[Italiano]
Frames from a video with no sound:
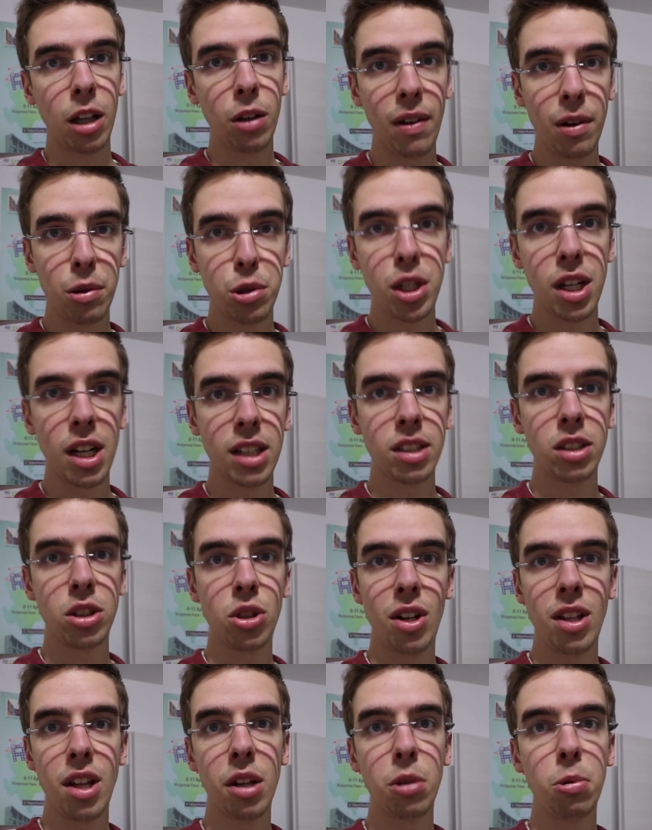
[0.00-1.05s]
Doveva uscire
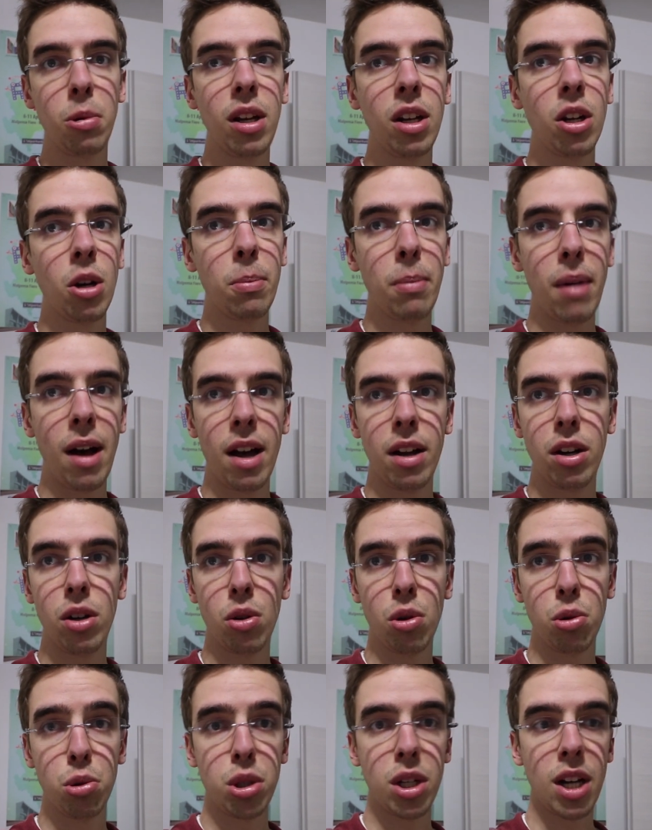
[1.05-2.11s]
sensori di Arduino, ma
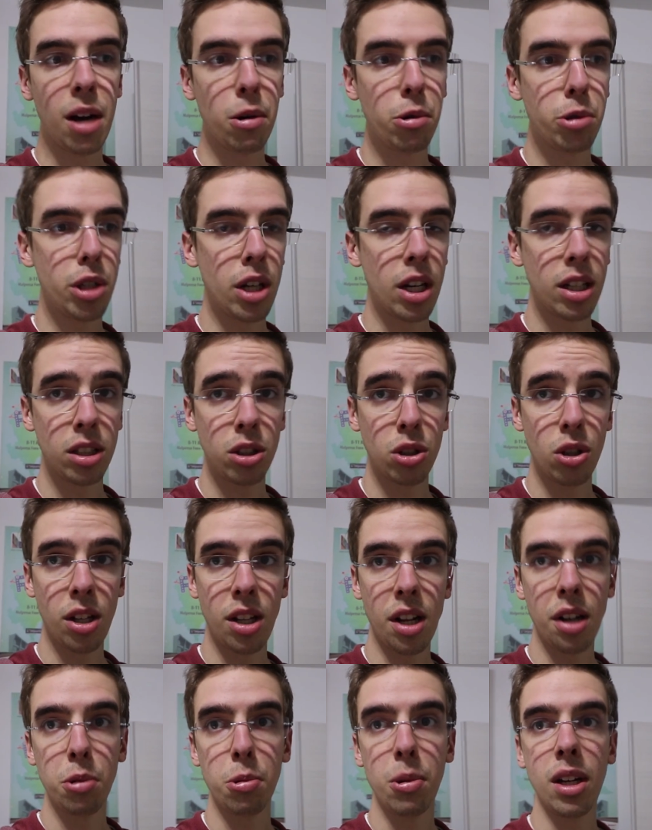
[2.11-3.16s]
non riuscirà a uscire sensori
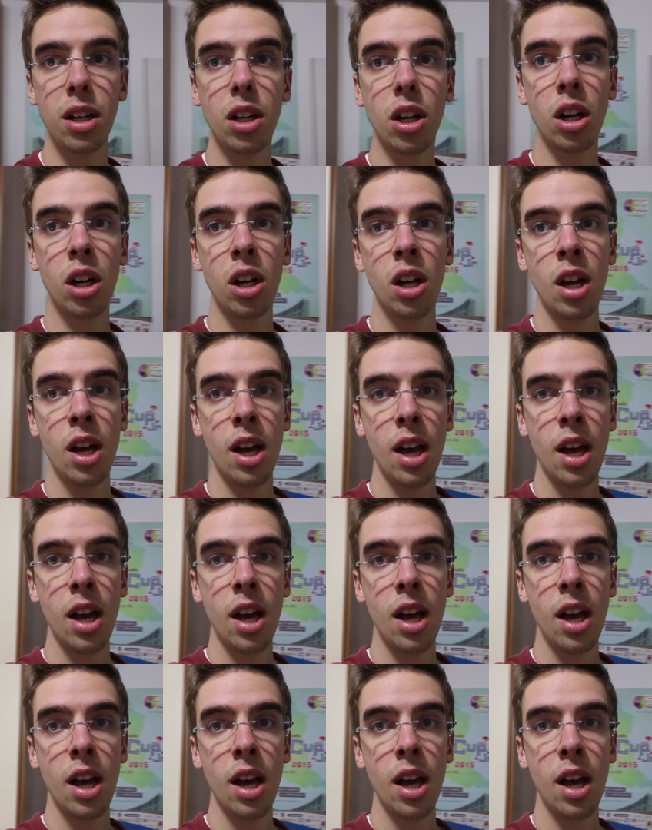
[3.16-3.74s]
di Arduino